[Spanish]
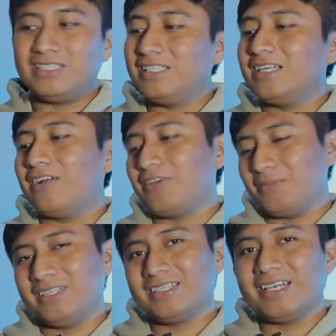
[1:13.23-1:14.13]
Y
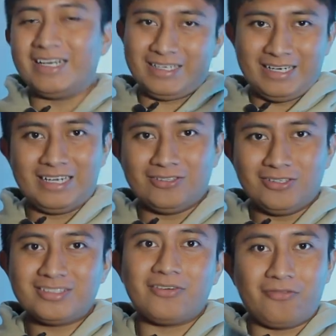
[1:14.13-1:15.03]
obviamente el
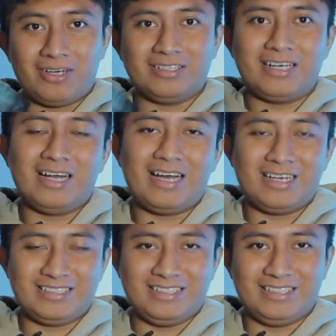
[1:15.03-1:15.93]
ganador se enfrentará a
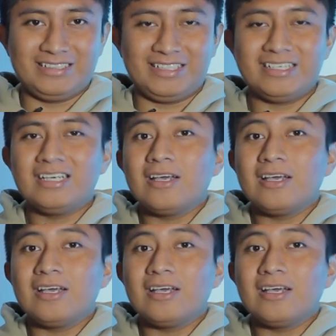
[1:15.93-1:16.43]
la siguiente.